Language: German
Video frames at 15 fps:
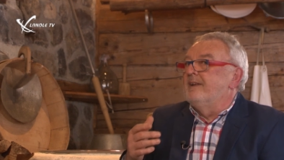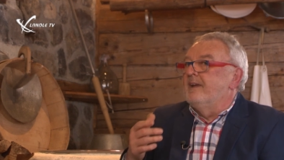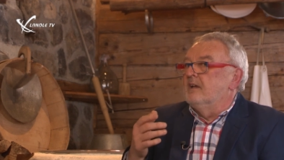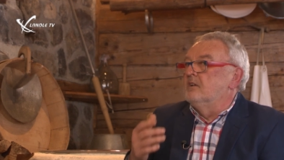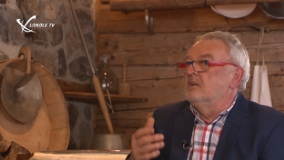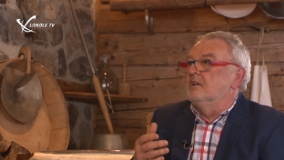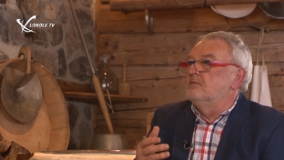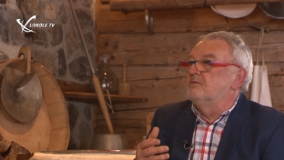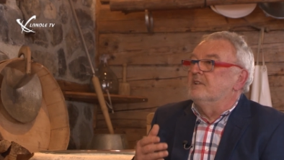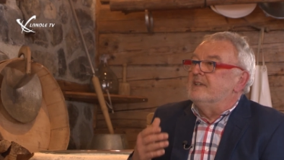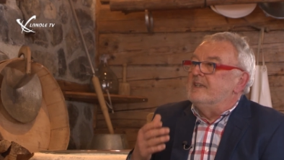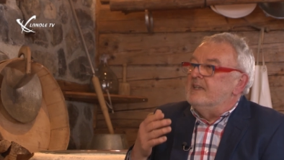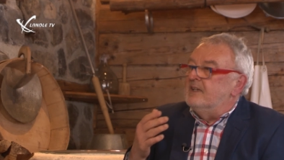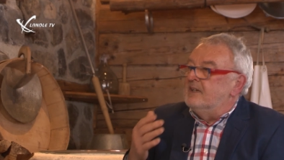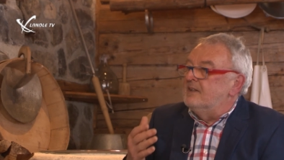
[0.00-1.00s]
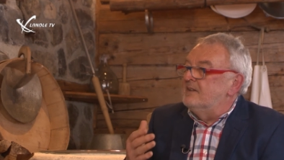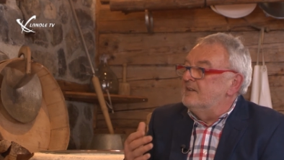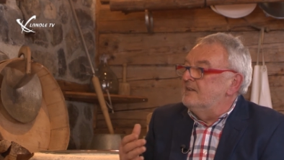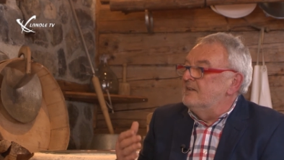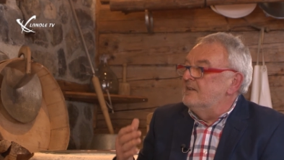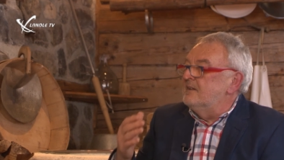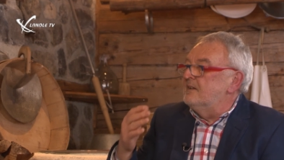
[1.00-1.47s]
Einkäufer
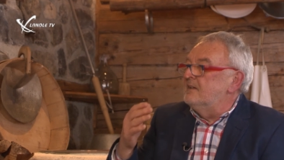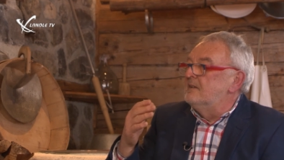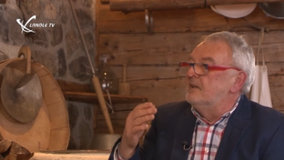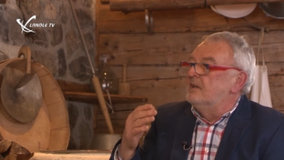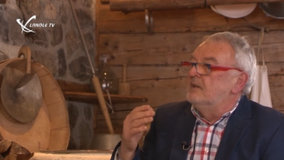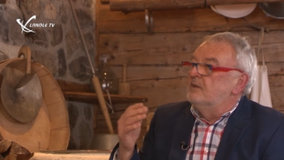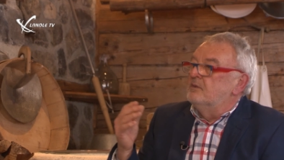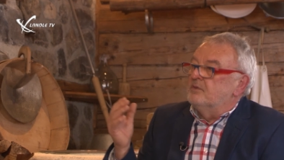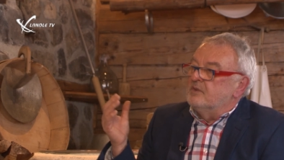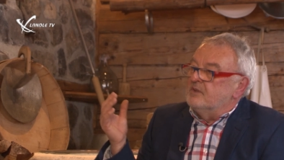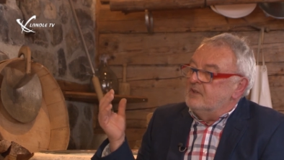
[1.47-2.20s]
nicht, der von